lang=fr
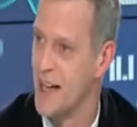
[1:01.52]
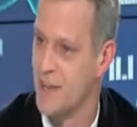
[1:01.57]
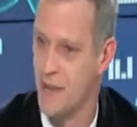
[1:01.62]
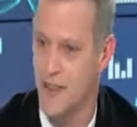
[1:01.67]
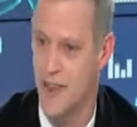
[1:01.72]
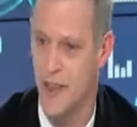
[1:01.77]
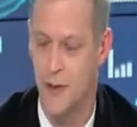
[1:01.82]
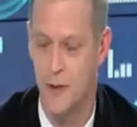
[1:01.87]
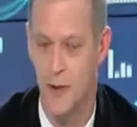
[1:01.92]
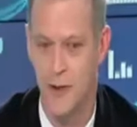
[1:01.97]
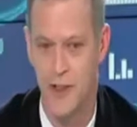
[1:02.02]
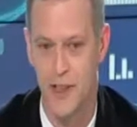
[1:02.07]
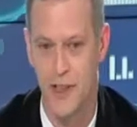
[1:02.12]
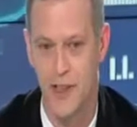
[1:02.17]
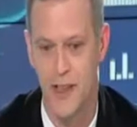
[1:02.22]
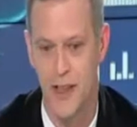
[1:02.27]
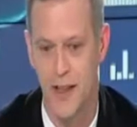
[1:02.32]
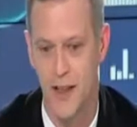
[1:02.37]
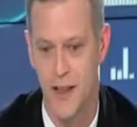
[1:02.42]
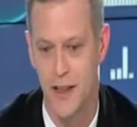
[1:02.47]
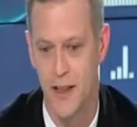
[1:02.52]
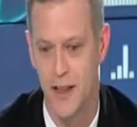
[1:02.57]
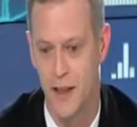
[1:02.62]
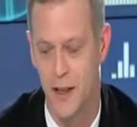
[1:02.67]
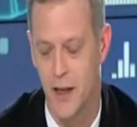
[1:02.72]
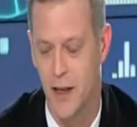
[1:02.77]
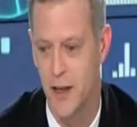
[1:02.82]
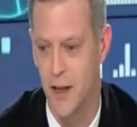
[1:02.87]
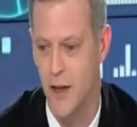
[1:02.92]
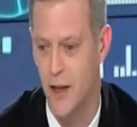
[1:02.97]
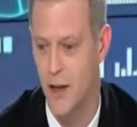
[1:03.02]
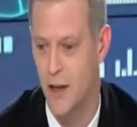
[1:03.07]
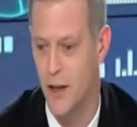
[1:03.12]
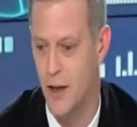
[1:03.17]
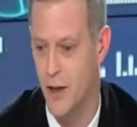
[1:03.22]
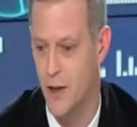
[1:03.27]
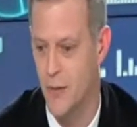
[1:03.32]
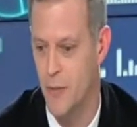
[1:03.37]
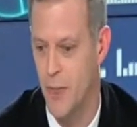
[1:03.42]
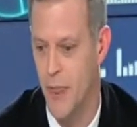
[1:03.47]
qui drive cette hausse qui est derrière.
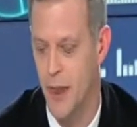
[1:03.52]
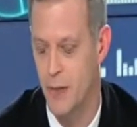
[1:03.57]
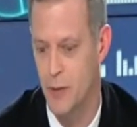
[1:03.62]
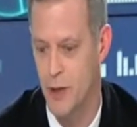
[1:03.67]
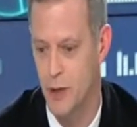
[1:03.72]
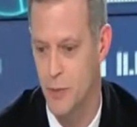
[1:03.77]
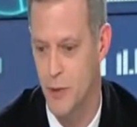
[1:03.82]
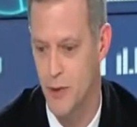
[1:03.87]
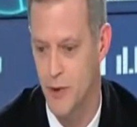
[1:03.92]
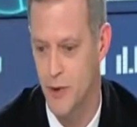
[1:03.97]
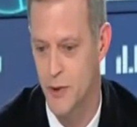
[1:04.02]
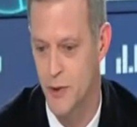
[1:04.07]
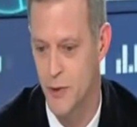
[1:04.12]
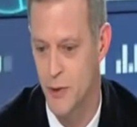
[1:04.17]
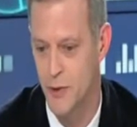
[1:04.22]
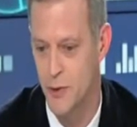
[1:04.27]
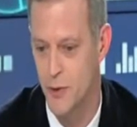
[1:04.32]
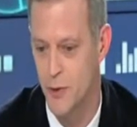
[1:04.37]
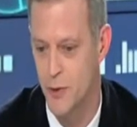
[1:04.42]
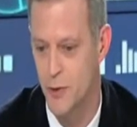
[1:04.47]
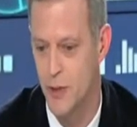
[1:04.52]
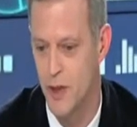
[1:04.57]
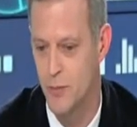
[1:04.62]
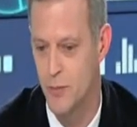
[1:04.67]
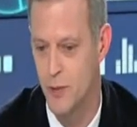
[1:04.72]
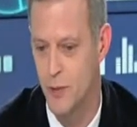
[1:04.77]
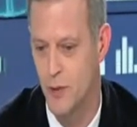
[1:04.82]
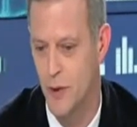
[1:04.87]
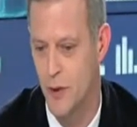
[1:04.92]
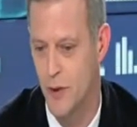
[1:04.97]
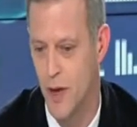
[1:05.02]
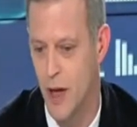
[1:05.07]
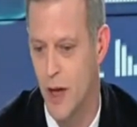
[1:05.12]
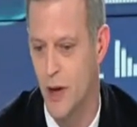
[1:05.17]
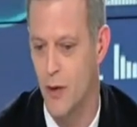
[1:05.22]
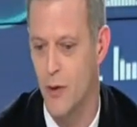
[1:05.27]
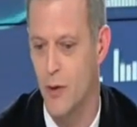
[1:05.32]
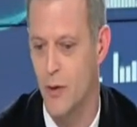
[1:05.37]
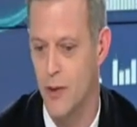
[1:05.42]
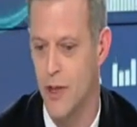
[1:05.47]
moi, je pense que le tout début,
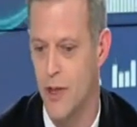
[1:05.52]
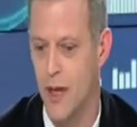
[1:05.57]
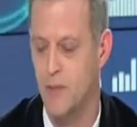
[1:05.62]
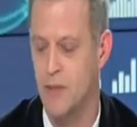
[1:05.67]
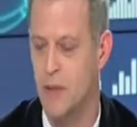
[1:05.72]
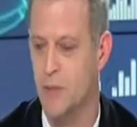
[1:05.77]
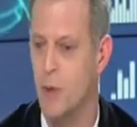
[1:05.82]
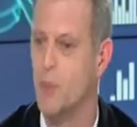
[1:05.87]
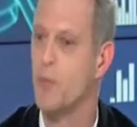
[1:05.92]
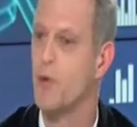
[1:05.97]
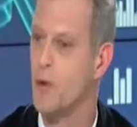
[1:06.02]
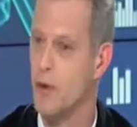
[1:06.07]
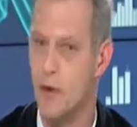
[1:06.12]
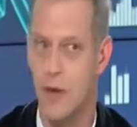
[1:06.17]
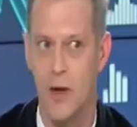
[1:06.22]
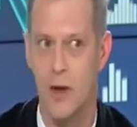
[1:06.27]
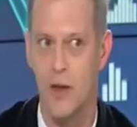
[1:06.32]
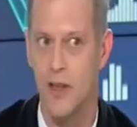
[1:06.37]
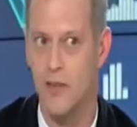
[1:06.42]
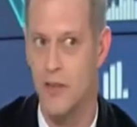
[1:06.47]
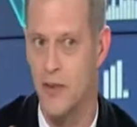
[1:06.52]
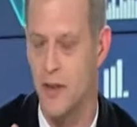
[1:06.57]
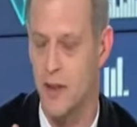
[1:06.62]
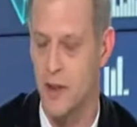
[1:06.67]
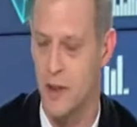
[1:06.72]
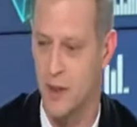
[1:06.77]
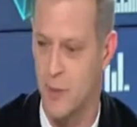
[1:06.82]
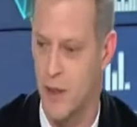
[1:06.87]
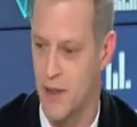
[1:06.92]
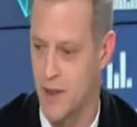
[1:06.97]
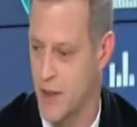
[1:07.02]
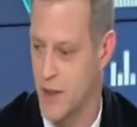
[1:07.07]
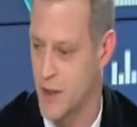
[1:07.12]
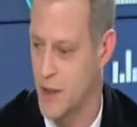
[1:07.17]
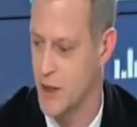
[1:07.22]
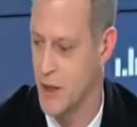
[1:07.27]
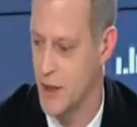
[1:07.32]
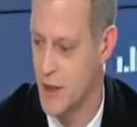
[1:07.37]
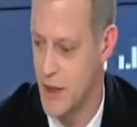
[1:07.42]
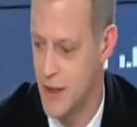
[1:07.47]
alors on est un petit peu prudent en effet, et je
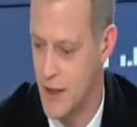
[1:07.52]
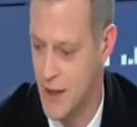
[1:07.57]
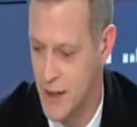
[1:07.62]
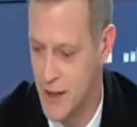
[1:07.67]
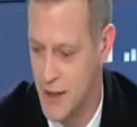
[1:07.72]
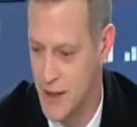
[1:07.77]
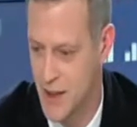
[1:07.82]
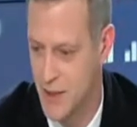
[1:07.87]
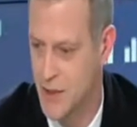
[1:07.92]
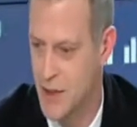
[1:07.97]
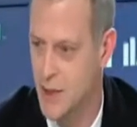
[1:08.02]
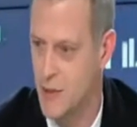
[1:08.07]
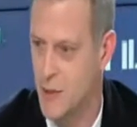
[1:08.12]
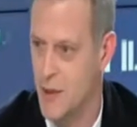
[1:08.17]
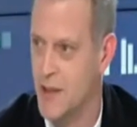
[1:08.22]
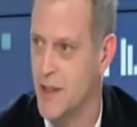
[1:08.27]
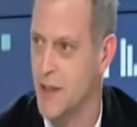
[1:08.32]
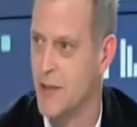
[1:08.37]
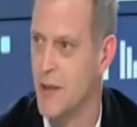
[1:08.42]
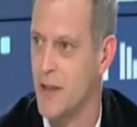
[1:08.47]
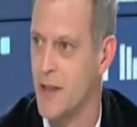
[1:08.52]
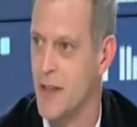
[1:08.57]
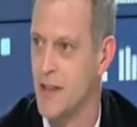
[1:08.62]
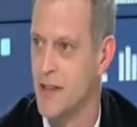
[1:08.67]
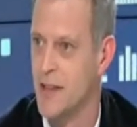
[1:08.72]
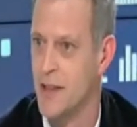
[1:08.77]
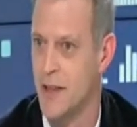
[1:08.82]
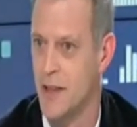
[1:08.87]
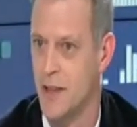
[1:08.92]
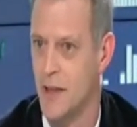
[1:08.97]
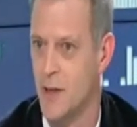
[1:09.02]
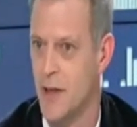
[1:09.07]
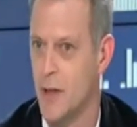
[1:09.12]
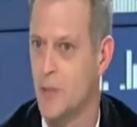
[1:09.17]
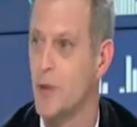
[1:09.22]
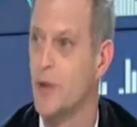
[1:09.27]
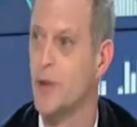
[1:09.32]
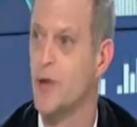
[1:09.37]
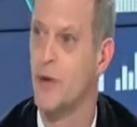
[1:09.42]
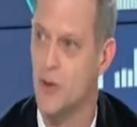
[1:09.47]
partage les, les avis qui ont été donnés, c'est-à-dire on
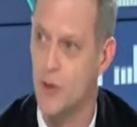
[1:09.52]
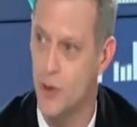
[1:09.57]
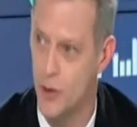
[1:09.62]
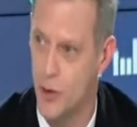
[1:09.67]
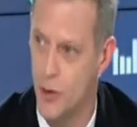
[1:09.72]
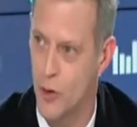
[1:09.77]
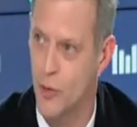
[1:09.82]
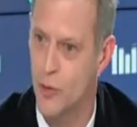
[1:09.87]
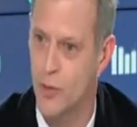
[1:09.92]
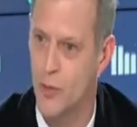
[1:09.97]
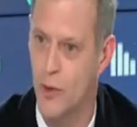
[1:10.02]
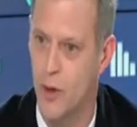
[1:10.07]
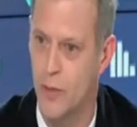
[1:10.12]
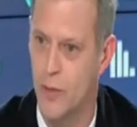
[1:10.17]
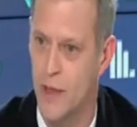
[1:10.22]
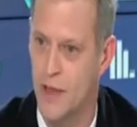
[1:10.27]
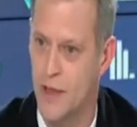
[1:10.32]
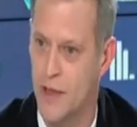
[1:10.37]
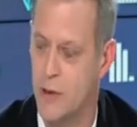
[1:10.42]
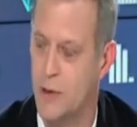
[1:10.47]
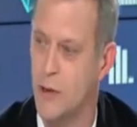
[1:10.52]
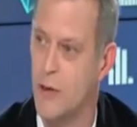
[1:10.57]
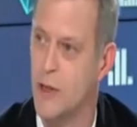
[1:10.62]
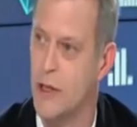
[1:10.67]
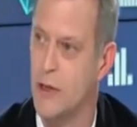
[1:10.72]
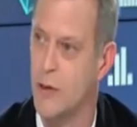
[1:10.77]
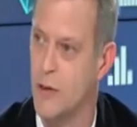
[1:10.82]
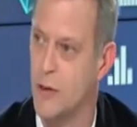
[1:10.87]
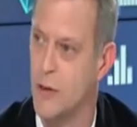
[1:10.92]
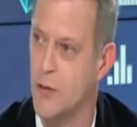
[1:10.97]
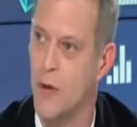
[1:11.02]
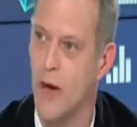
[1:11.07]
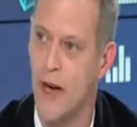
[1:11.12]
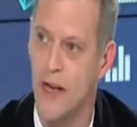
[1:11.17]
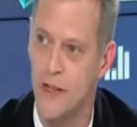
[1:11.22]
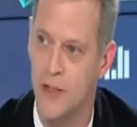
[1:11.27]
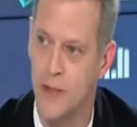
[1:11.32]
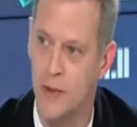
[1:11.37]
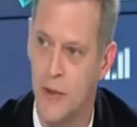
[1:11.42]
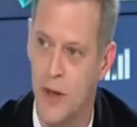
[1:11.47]
est prudent sur le rebond, en particulier le
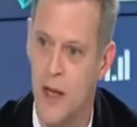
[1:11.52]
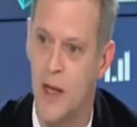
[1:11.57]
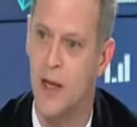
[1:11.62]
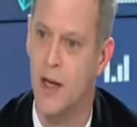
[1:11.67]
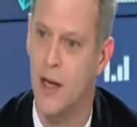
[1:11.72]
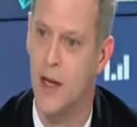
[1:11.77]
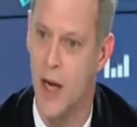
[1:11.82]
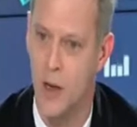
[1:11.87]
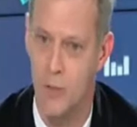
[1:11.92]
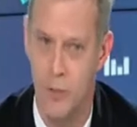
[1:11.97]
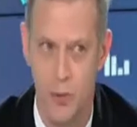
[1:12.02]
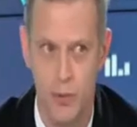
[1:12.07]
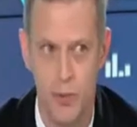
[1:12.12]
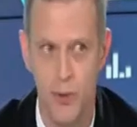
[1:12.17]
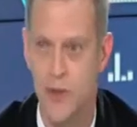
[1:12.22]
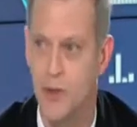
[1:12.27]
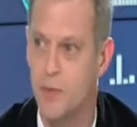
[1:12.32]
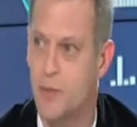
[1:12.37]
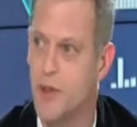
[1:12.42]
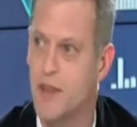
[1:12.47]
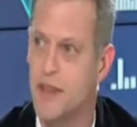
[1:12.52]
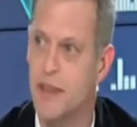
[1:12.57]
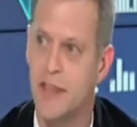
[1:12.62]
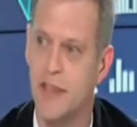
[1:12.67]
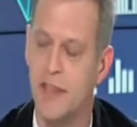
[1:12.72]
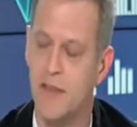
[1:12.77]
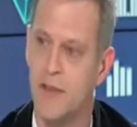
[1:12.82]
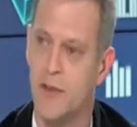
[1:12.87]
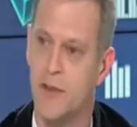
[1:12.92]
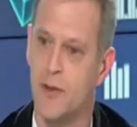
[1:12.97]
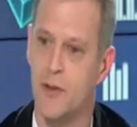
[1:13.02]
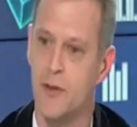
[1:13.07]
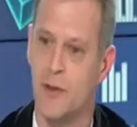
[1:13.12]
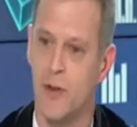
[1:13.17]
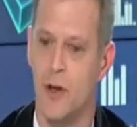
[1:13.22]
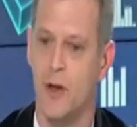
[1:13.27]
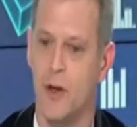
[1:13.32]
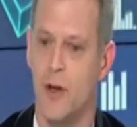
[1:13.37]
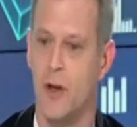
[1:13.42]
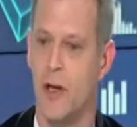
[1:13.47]
rebond action, un peu plus positif
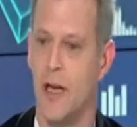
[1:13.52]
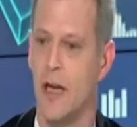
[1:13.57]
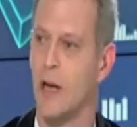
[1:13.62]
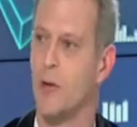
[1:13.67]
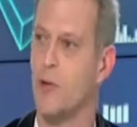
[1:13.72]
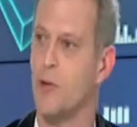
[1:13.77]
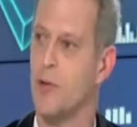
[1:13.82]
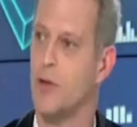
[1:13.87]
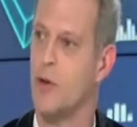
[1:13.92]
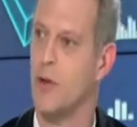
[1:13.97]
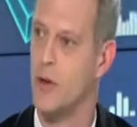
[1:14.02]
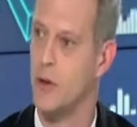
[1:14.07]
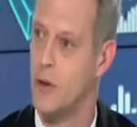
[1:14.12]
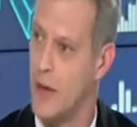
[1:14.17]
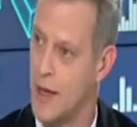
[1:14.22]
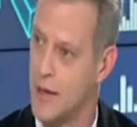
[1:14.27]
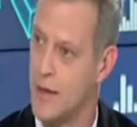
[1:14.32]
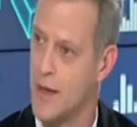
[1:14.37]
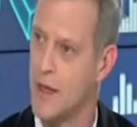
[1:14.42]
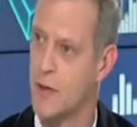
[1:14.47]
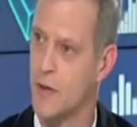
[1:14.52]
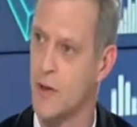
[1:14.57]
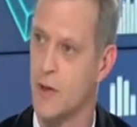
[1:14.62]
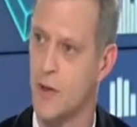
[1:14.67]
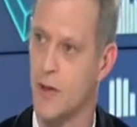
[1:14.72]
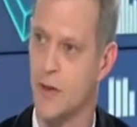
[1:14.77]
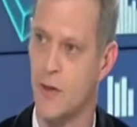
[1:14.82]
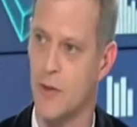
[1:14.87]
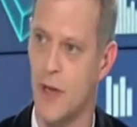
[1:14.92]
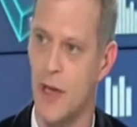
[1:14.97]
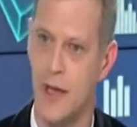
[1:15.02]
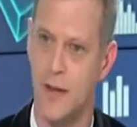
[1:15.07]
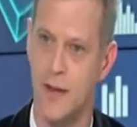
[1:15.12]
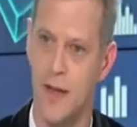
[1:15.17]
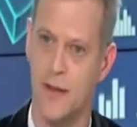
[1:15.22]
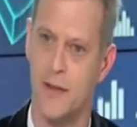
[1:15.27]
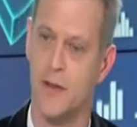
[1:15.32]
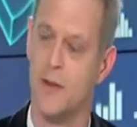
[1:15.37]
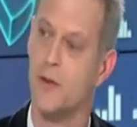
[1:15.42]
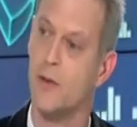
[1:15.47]
sur euh, les rebonds euh, de la dette, que ce soit la
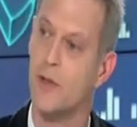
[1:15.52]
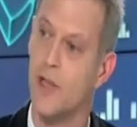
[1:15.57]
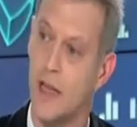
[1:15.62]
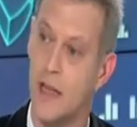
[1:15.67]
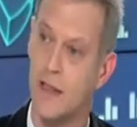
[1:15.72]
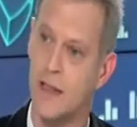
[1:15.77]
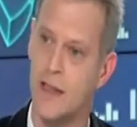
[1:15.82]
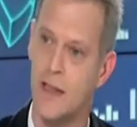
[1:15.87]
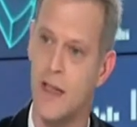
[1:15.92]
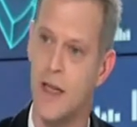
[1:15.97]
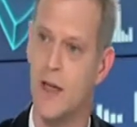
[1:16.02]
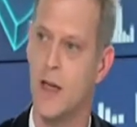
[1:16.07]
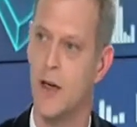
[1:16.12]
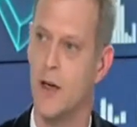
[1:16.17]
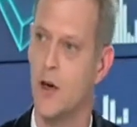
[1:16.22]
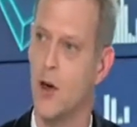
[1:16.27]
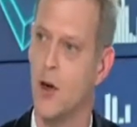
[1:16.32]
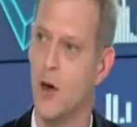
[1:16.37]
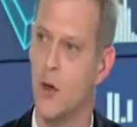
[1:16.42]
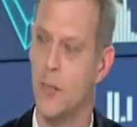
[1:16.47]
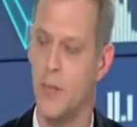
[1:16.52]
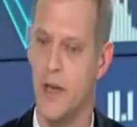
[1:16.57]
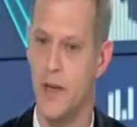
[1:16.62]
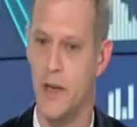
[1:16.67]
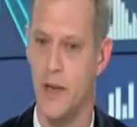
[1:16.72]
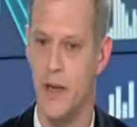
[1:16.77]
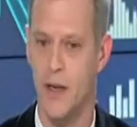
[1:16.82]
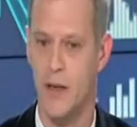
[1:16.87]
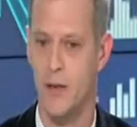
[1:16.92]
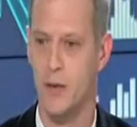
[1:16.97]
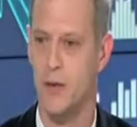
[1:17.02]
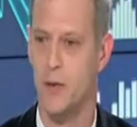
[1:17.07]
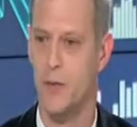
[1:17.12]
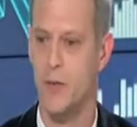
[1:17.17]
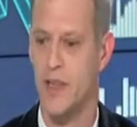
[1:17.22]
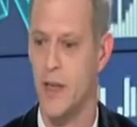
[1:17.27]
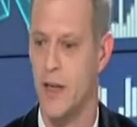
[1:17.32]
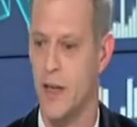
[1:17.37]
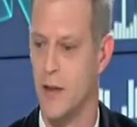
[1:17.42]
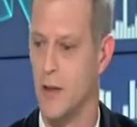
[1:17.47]
dette du crédit européen
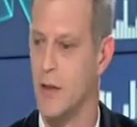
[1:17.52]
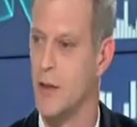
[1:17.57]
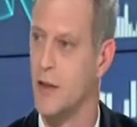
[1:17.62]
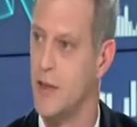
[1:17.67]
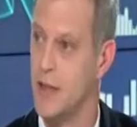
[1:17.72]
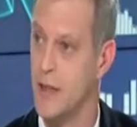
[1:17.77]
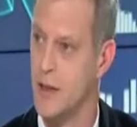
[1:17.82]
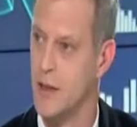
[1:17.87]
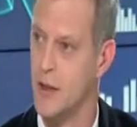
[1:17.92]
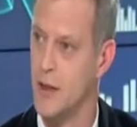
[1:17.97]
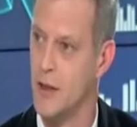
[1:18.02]
ou bien euh,